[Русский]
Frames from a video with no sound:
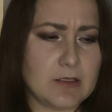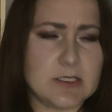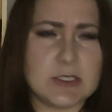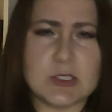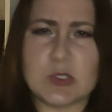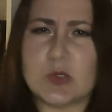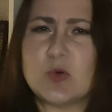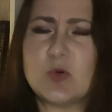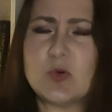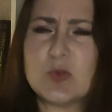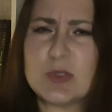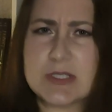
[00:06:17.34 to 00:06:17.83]

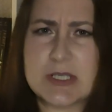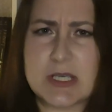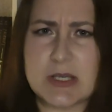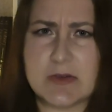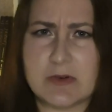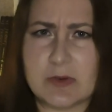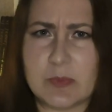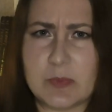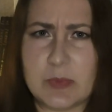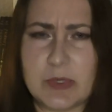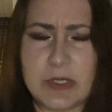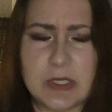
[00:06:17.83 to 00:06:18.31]

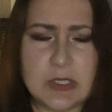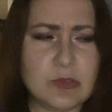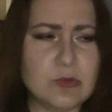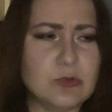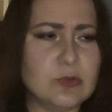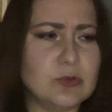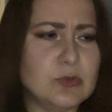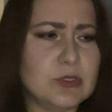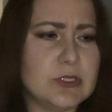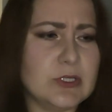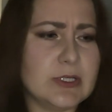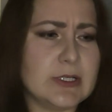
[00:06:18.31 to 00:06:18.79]
сиротского
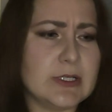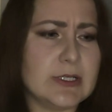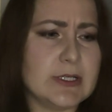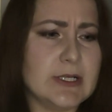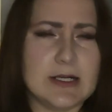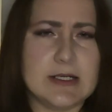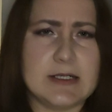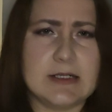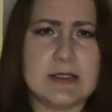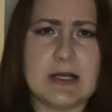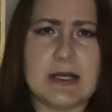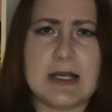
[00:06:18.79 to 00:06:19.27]
приюта,
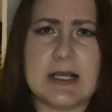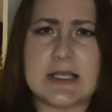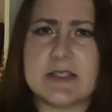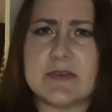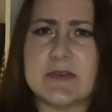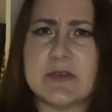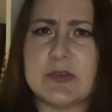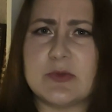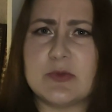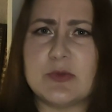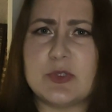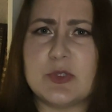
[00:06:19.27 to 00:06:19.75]
э,
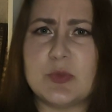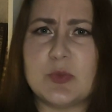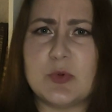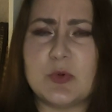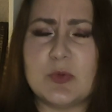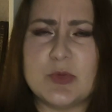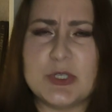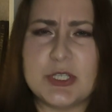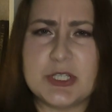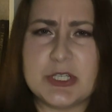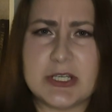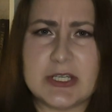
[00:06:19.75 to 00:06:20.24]
оказывает какую-то
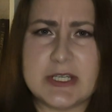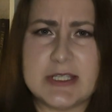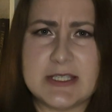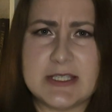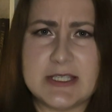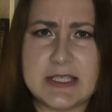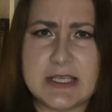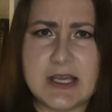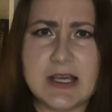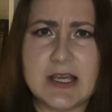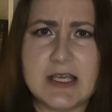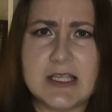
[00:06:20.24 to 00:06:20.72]
помощь
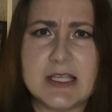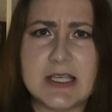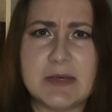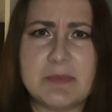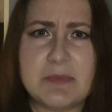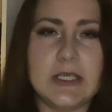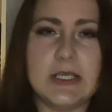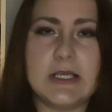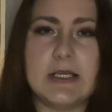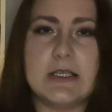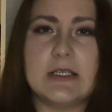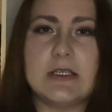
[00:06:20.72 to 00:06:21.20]

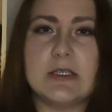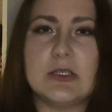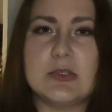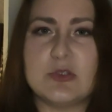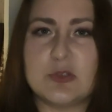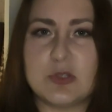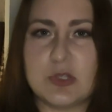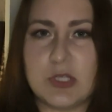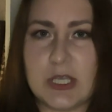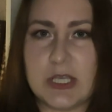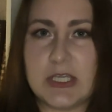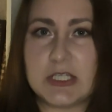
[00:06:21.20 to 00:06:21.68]
крестьянам. И когда ты
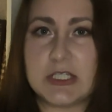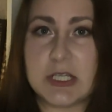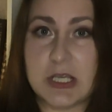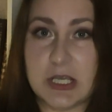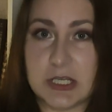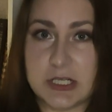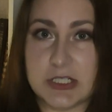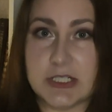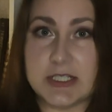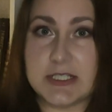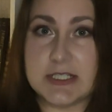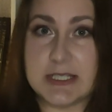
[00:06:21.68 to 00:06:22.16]
читаешь
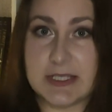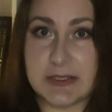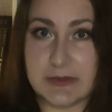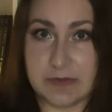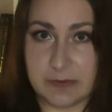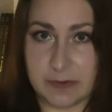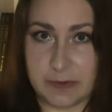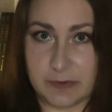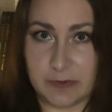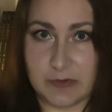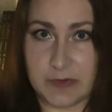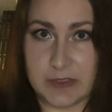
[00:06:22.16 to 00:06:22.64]
о жизни
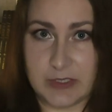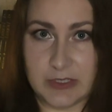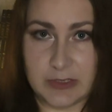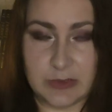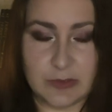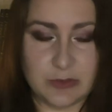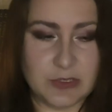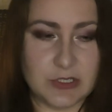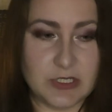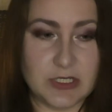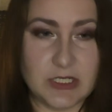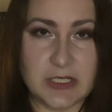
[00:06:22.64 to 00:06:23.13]
вот в этой
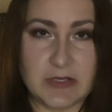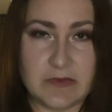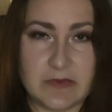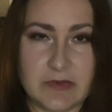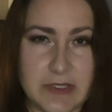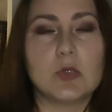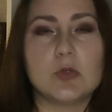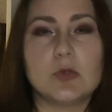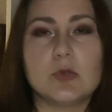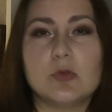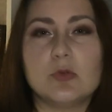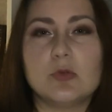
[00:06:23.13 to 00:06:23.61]
ее
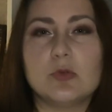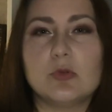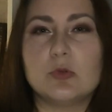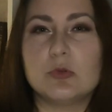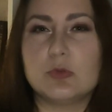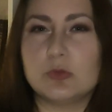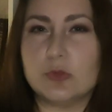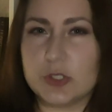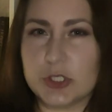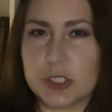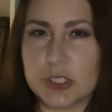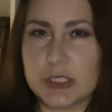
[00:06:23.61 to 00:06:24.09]
деревне, то
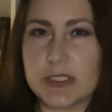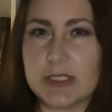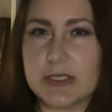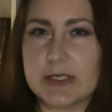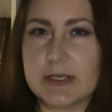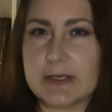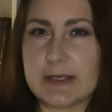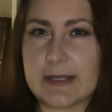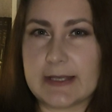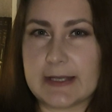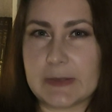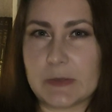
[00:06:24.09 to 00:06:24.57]

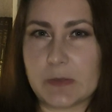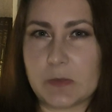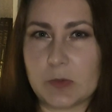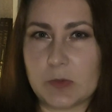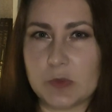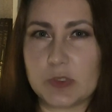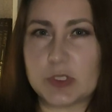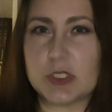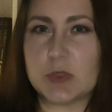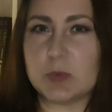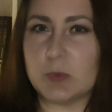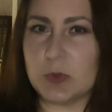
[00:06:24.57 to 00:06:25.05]
точно
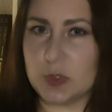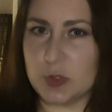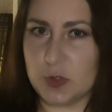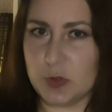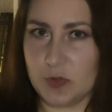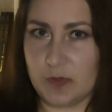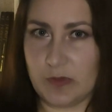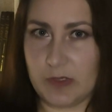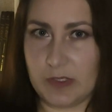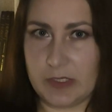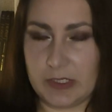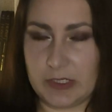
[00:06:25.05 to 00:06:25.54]
можно быть
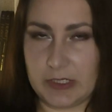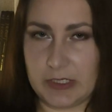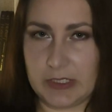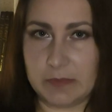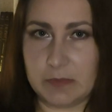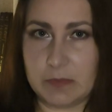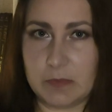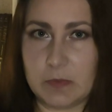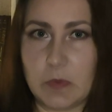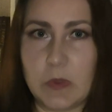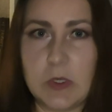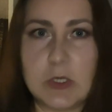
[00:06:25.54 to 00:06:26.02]

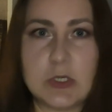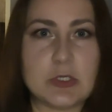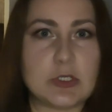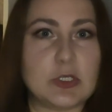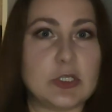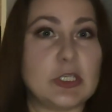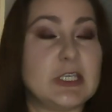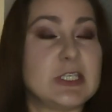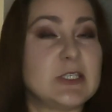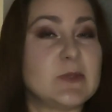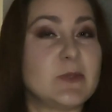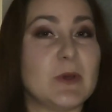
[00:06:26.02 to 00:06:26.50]
уверенным,
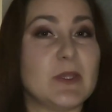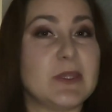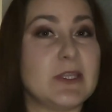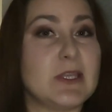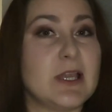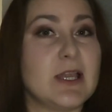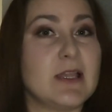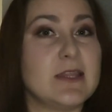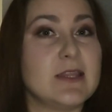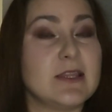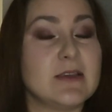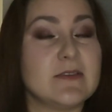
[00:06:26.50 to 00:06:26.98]

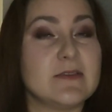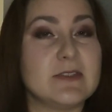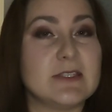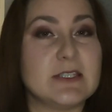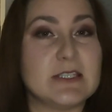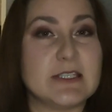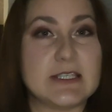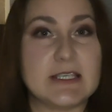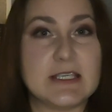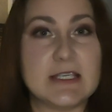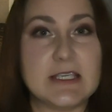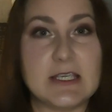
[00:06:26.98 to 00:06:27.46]
несмотря на
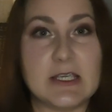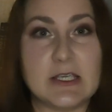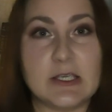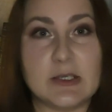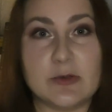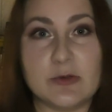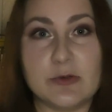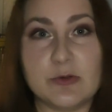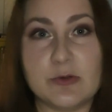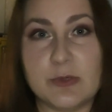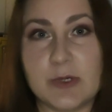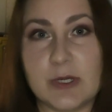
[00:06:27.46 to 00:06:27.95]
все
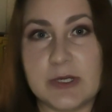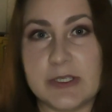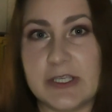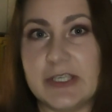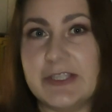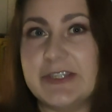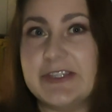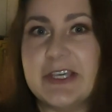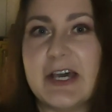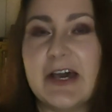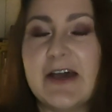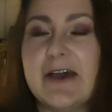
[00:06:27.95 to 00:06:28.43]
ее
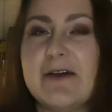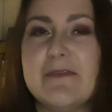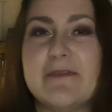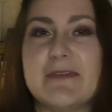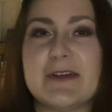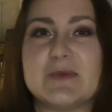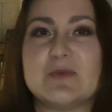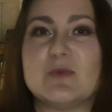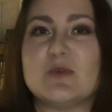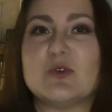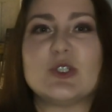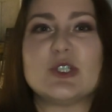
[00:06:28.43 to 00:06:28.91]
какие-то,
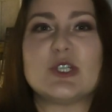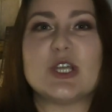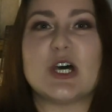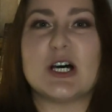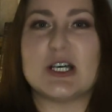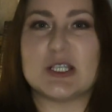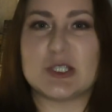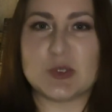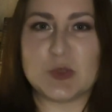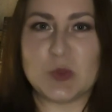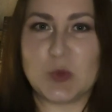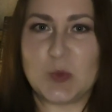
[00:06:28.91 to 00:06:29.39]
возможно,
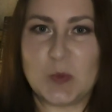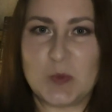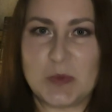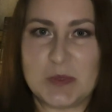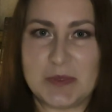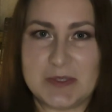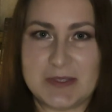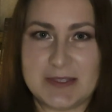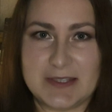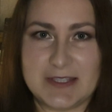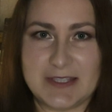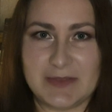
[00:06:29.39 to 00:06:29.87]

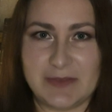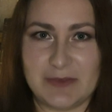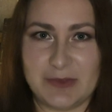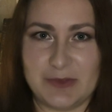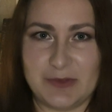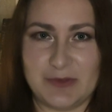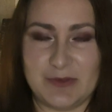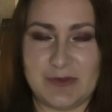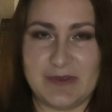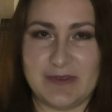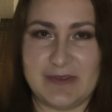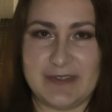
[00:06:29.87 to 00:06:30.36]
особенности,
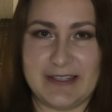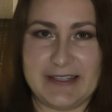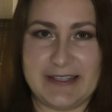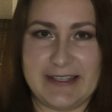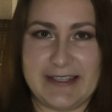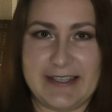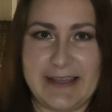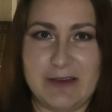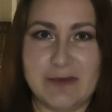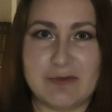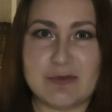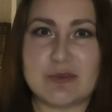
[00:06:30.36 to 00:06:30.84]
вот
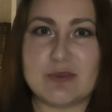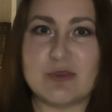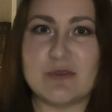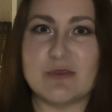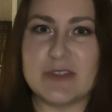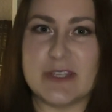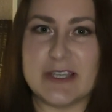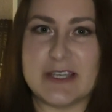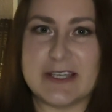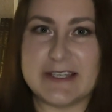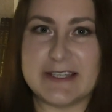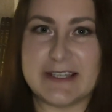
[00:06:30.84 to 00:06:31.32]
такие
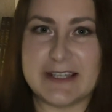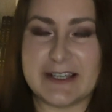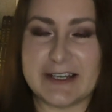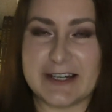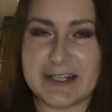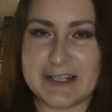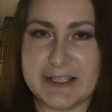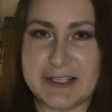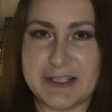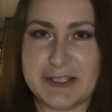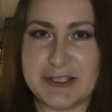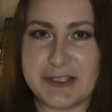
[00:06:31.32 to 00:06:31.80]

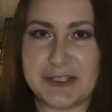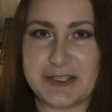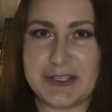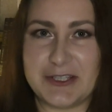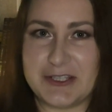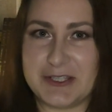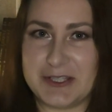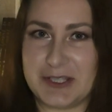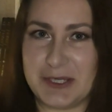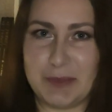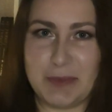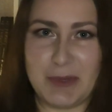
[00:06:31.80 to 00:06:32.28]

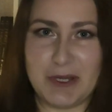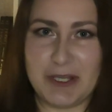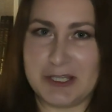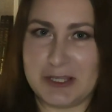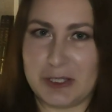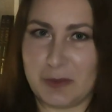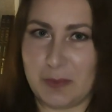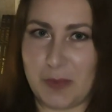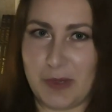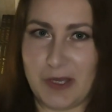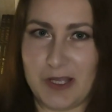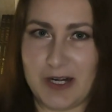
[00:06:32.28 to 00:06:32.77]
условно-аристократические стремления,
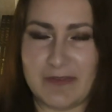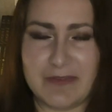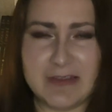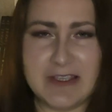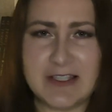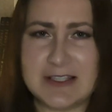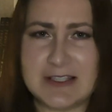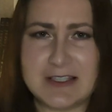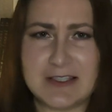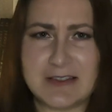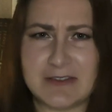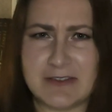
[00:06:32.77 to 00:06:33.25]
там,
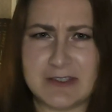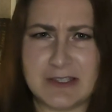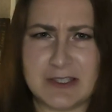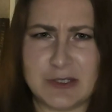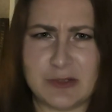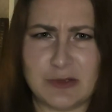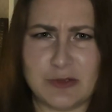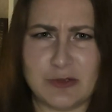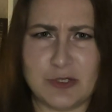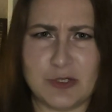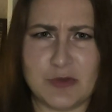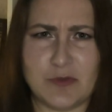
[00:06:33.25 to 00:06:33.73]
покровительствовать,
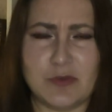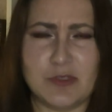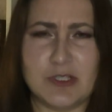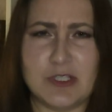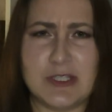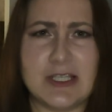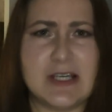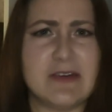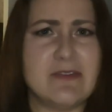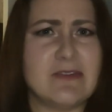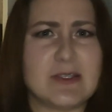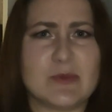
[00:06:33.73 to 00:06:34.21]
еще
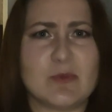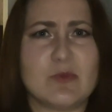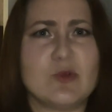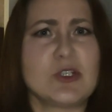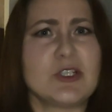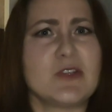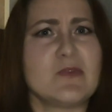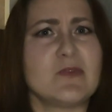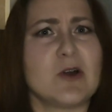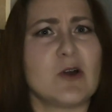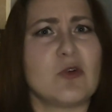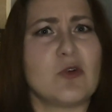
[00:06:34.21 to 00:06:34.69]
чего-то там,
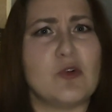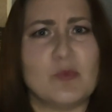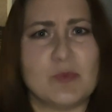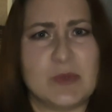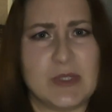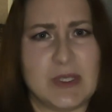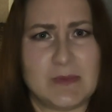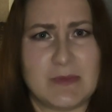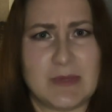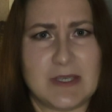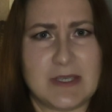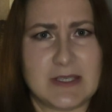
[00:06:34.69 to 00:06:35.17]
возможно, в
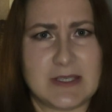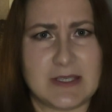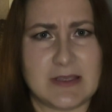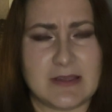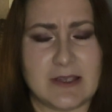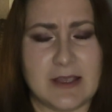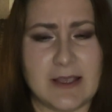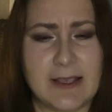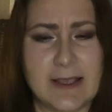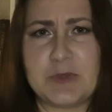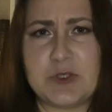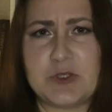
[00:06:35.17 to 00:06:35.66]
каком-то месте
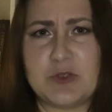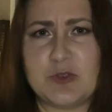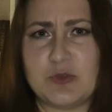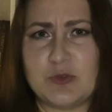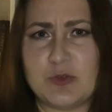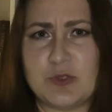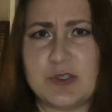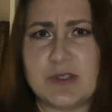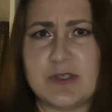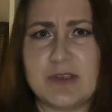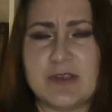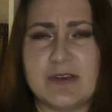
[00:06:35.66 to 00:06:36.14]
она
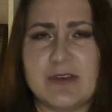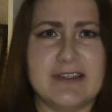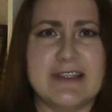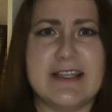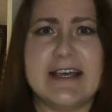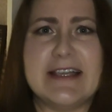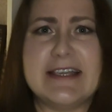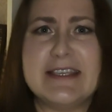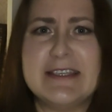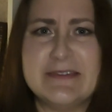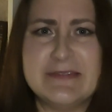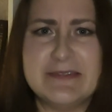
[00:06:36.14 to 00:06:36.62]
чуть
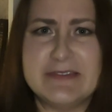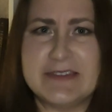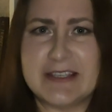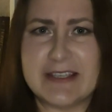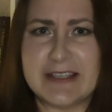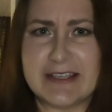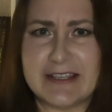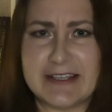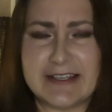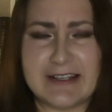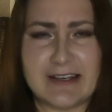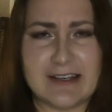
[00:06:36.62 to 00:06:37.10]

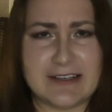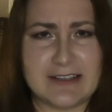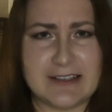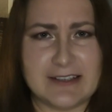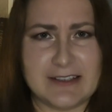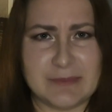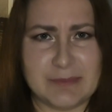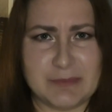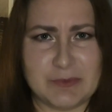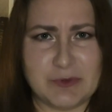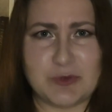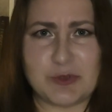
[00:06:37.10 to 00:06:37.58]
наивная или как-то
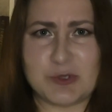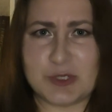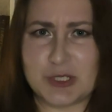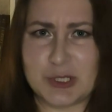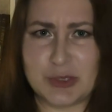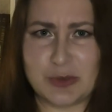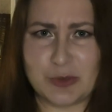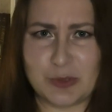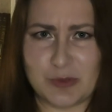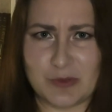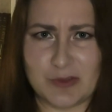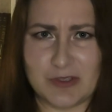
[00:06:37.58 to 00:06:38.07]
там тоже
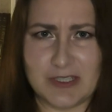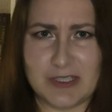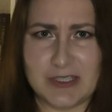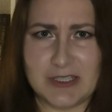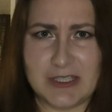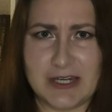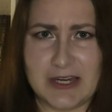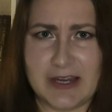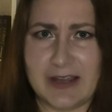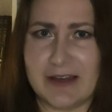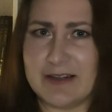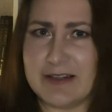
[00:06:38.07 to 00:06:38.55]
оторванная
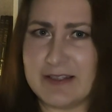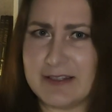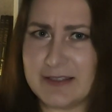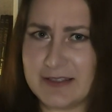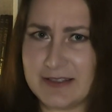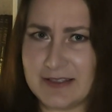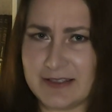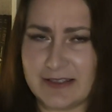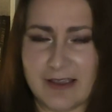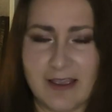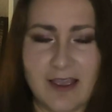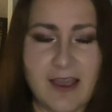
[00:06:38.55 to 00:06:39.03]
от
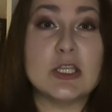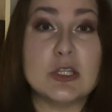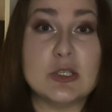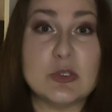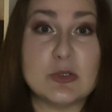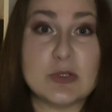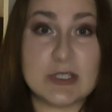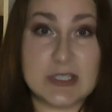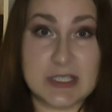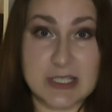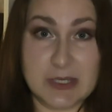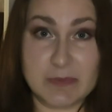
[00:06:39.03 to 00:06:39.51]
реальности.
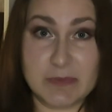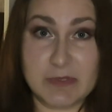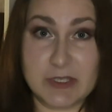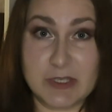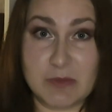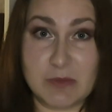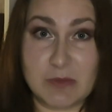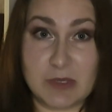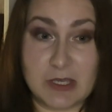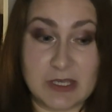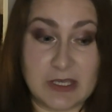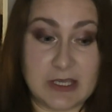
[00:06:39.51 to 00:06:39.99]
Но, тем
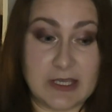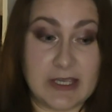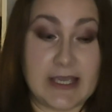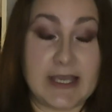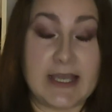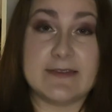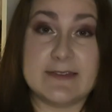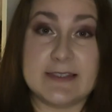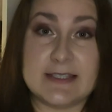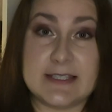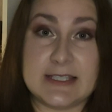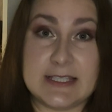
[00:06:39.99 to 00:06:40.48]
не менее,
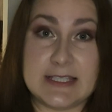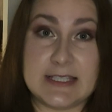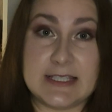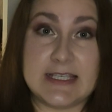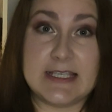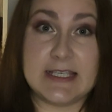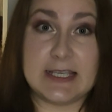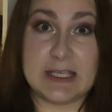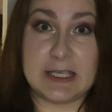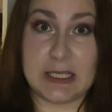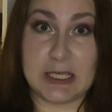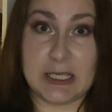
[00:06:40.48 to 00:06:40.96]

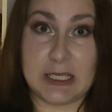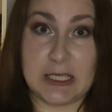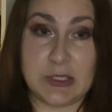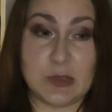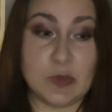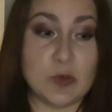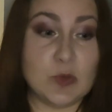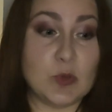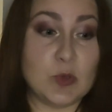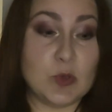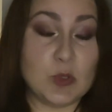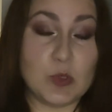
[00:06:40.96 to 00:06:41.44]
все
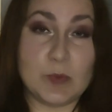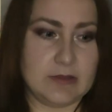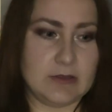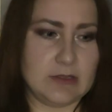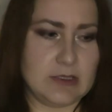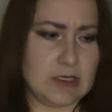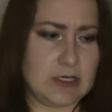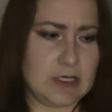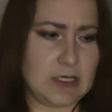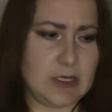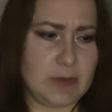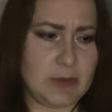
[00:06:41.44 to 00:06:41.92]
ее
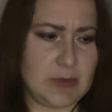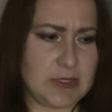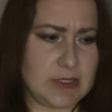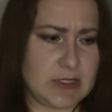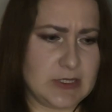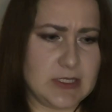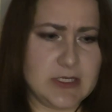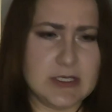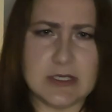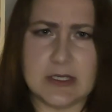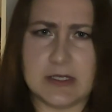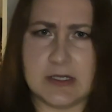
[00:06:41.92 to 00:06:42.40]
не
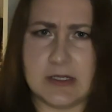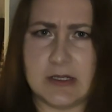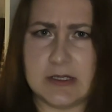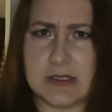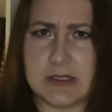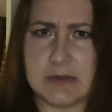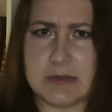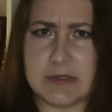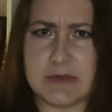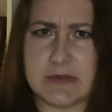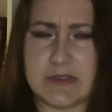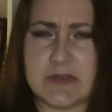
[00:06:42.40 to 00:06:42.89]
крепостные, как
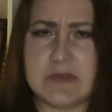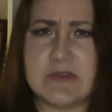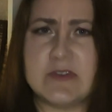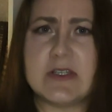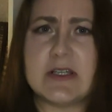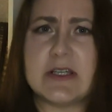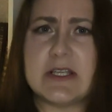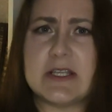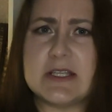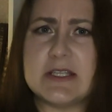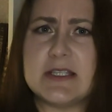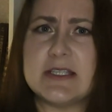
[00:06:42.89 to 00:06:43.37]
это называется,
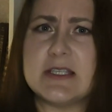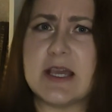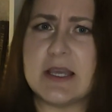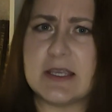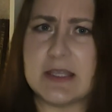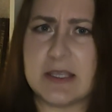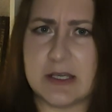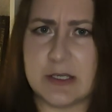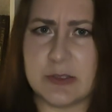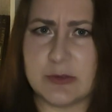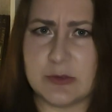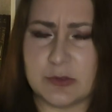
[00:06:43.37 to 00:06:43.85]
все
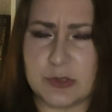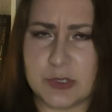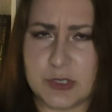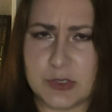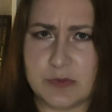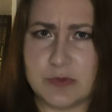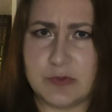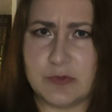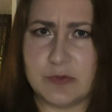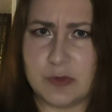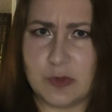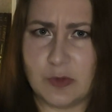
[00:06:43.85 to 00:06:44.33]
крестьяне, которые
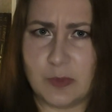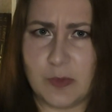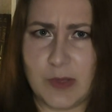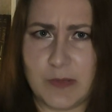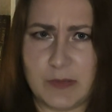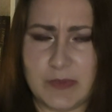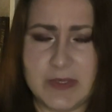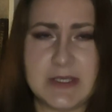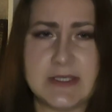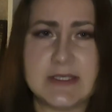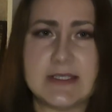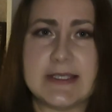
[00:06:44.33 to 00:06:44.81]
живут в ее
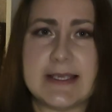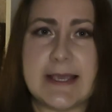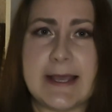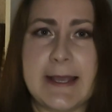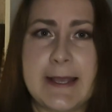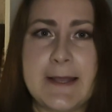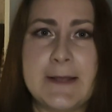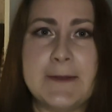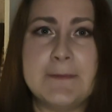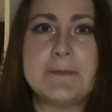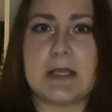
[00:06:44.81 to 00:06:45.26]
поместье,